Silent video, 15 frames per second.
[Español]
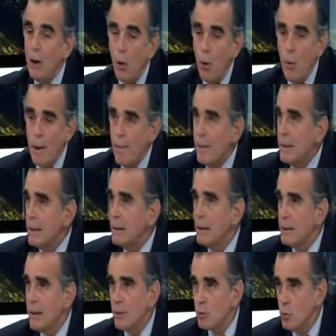obviamente
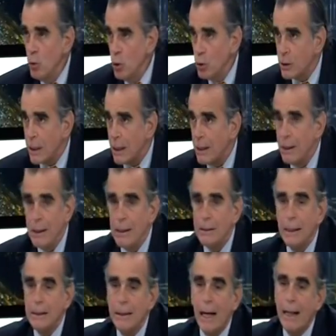tendrá su nota,
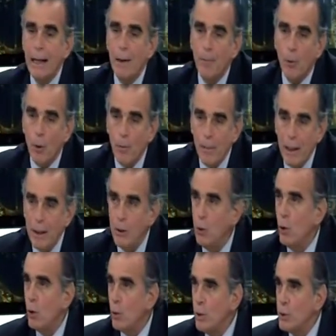tendrá que el
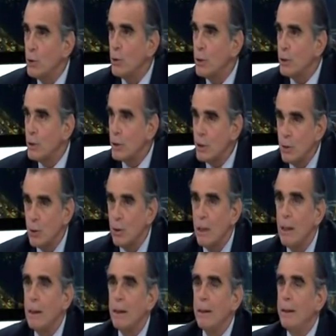promedio de juicio de este señor,
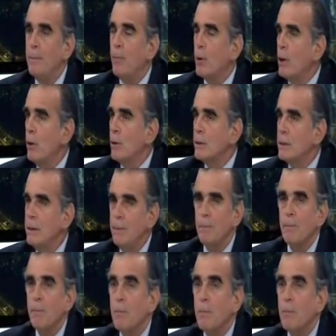¿y por qué lo hace así?